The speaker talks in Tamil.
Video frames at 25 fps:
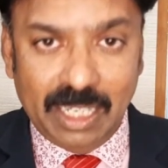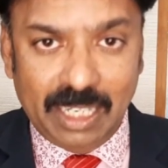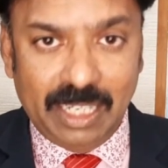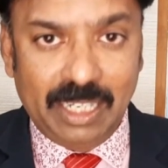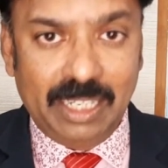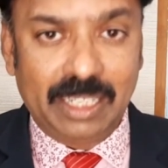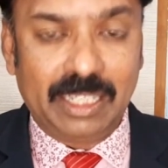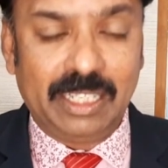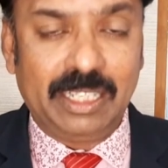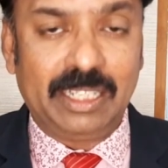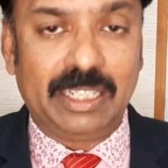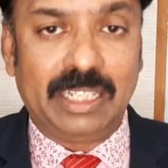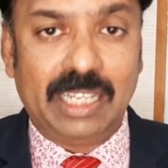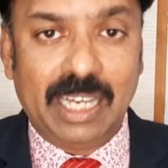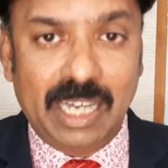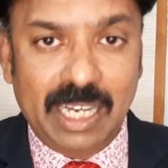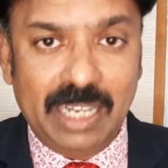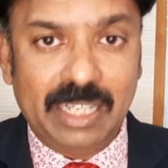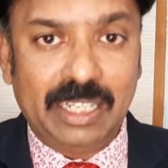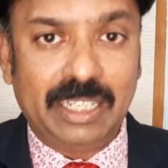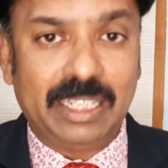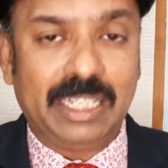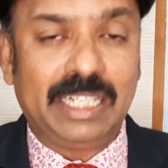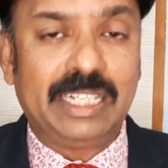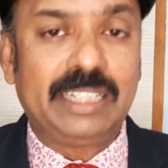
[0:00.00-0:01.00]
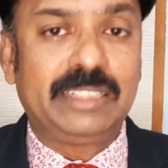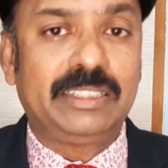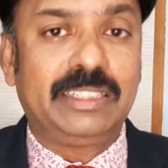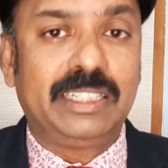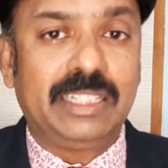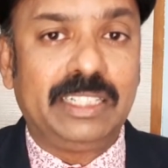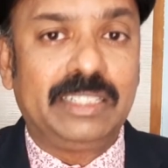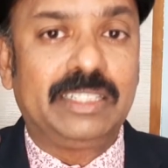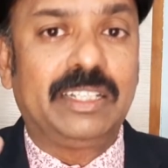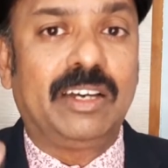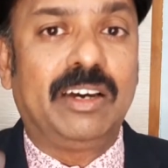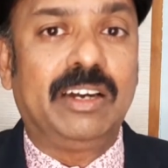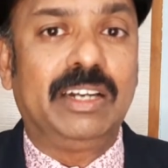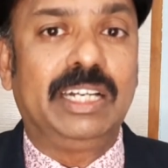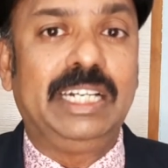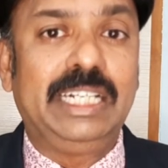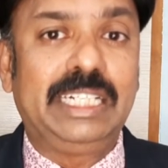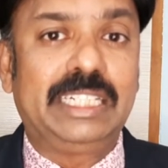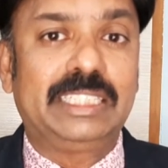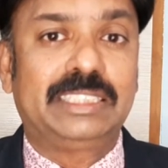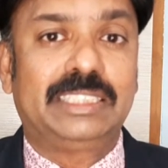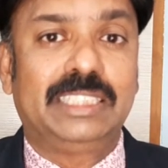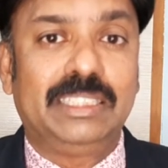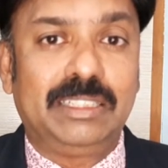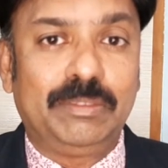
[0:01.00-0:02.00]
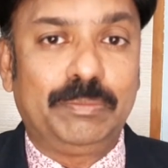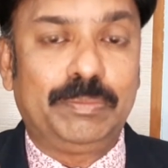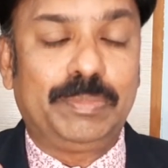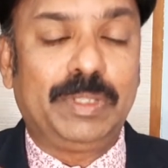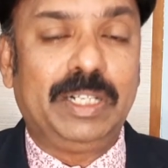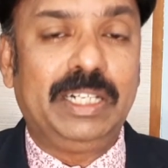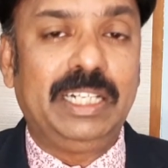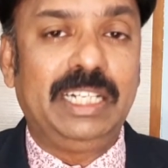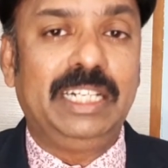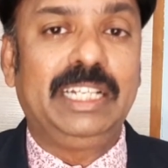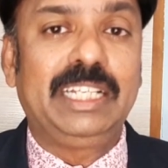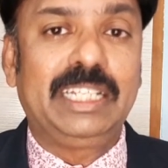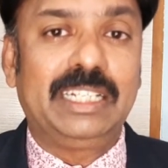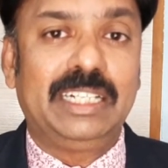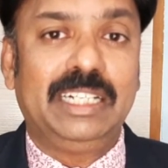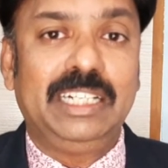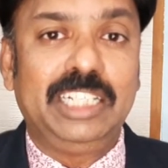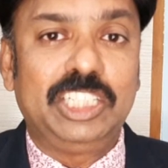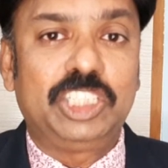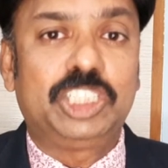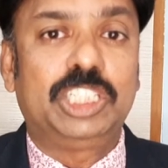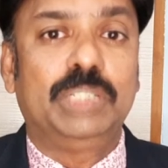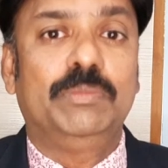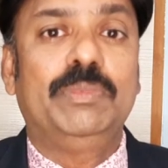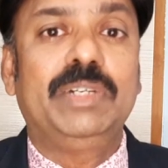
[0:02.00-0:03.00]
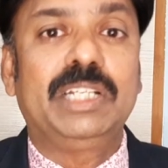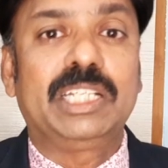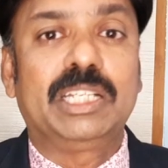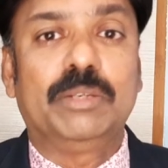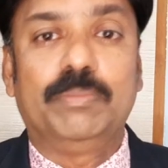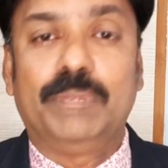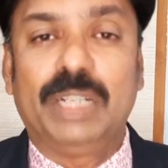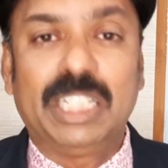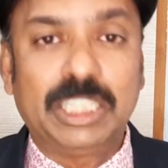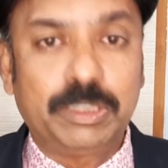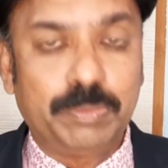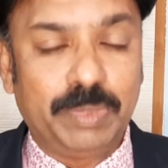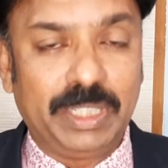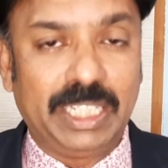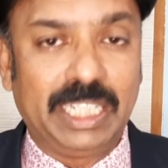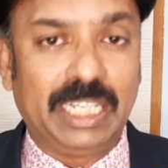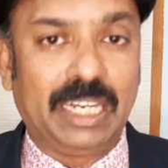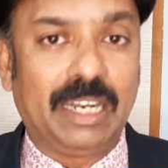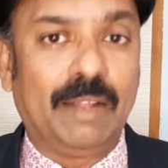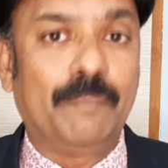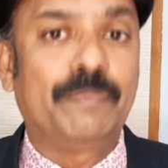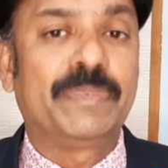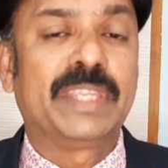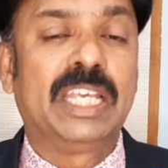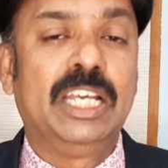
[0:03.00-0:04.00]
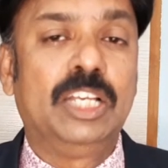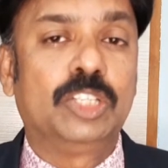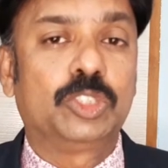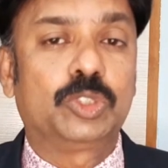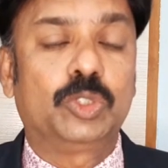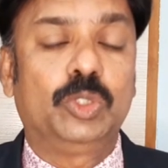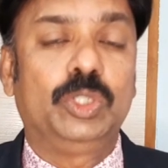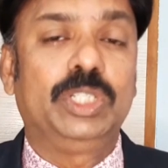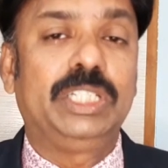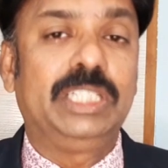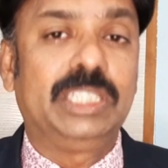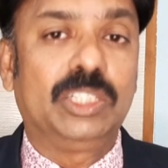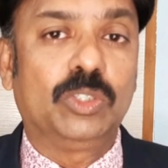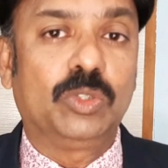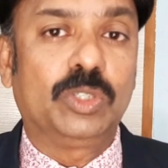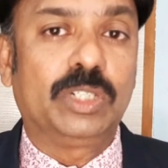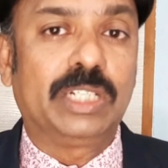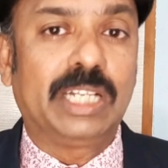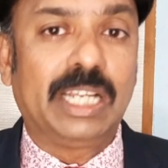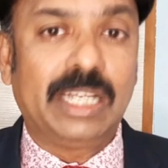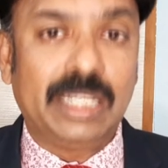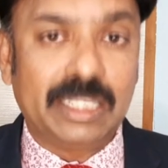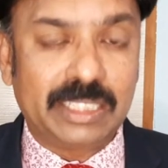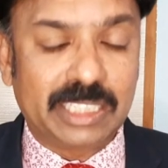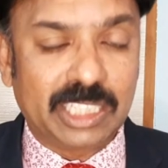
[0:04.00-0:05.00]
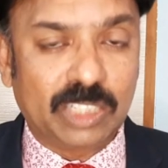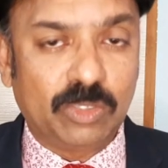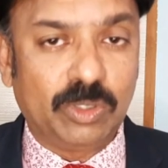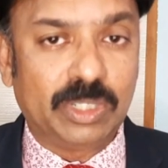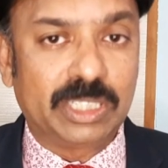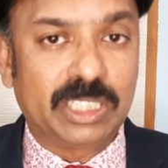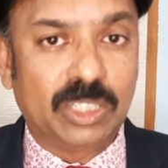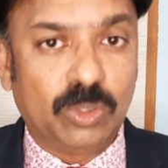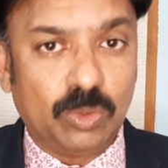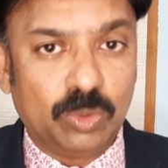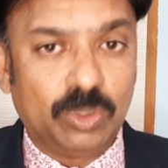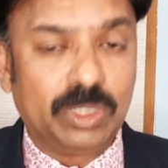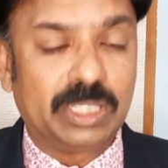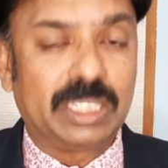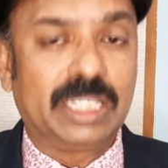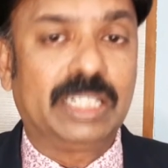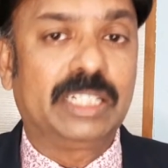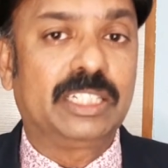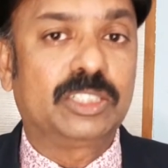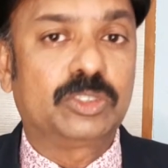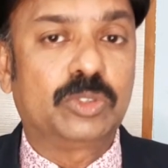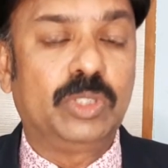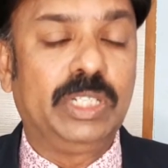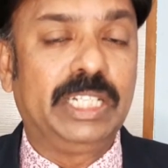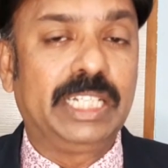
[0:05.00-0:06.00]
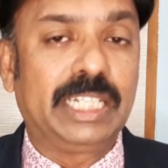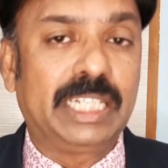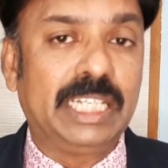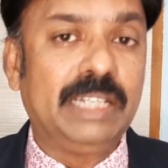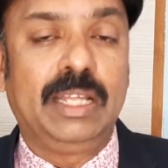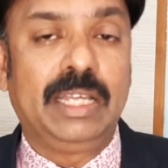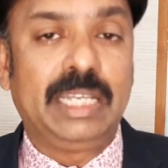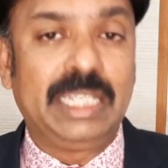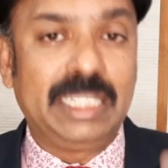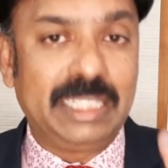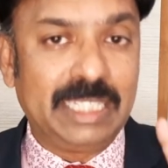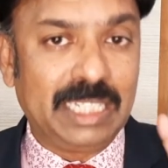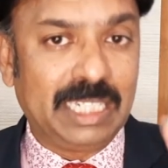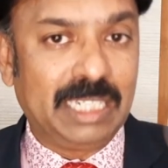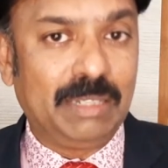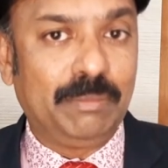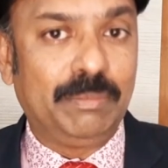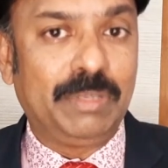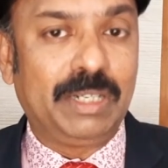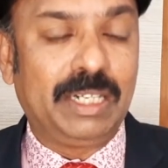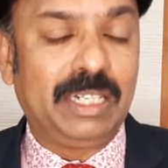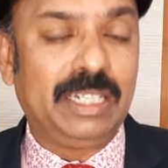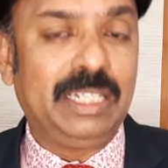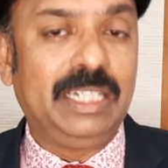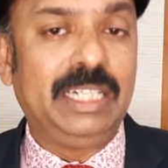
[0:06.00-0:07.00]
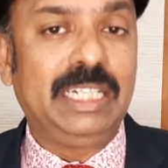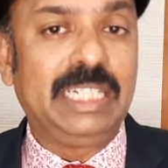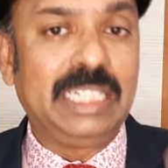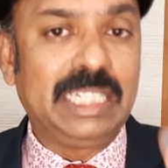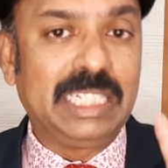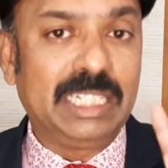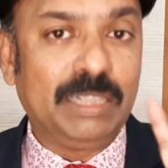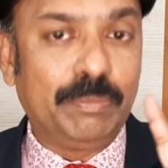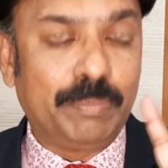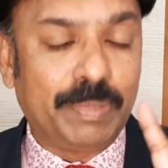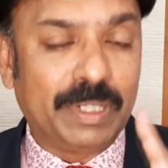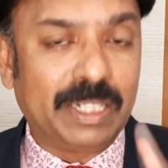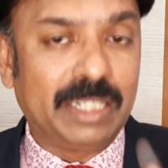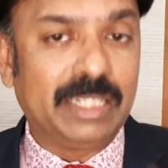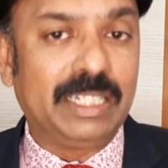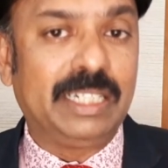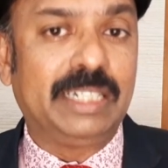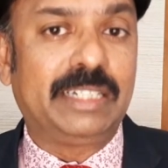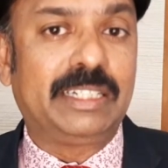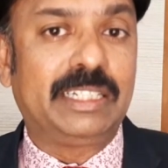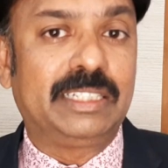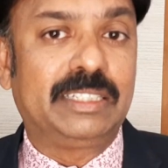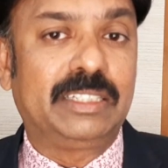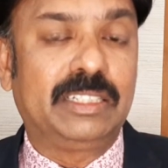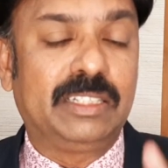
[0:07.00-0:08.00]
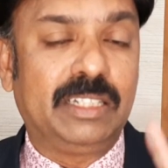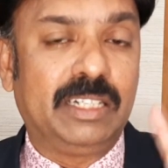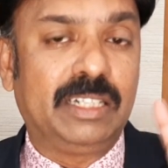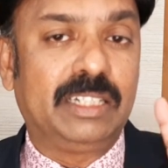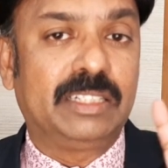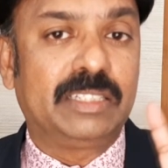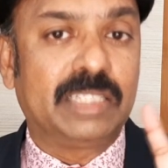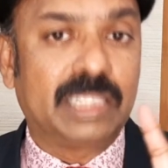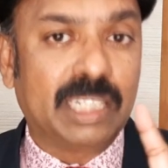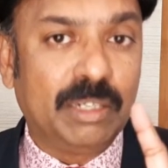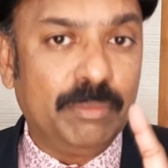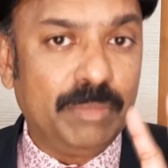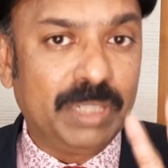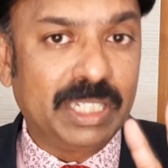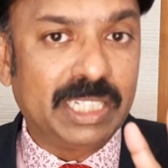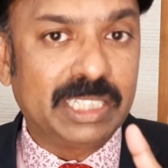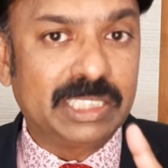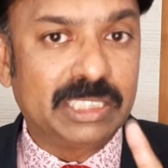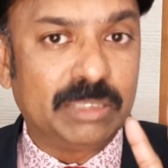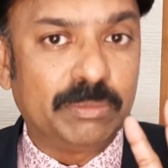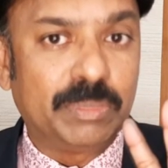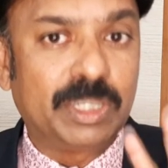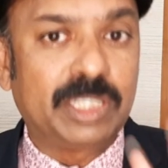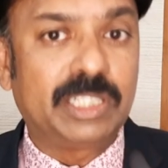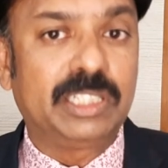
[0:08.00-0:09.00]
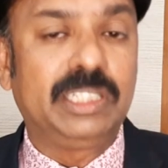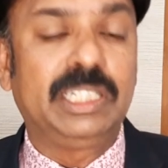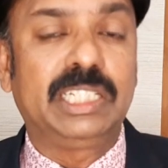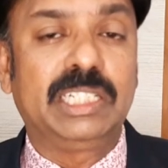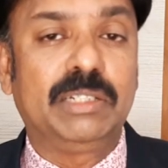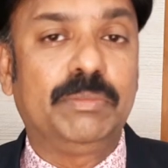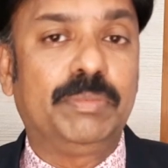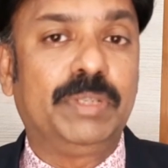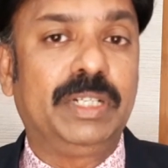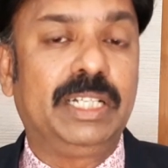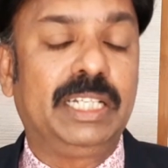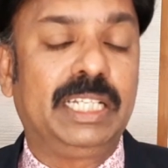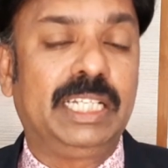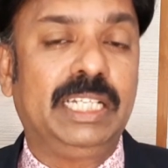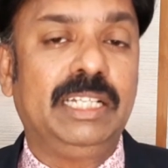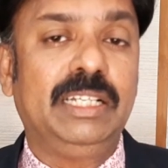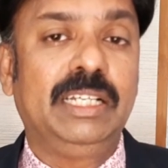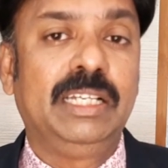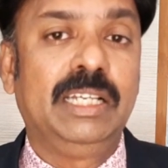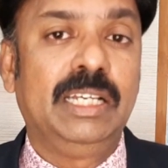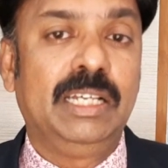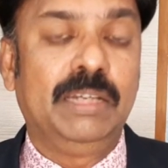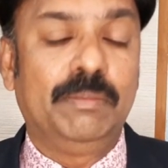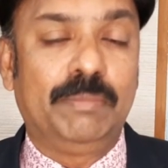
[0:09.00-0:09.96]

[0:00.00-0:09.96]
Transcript: ஆனால் நாங்கள் நடத்துகிற இந்த ஆன்லைன் டெஸ்ட் பண்ணினீங்கன்னா நிச்சயமாக நீங்கள் பாஸ் பண்ணிடலாம் ஸோ இந்த ஒரு நல்ல தகவல் தான் உங்களுக்காக நான் சொல்லியிருக்கேன் இந்த நம்பரில் நீங்கள் பணம் கட்டுறதுக்கான அந்த கம்யூனிகேஷன் மட்டும் நீங்கள் பண்ணுங்கள்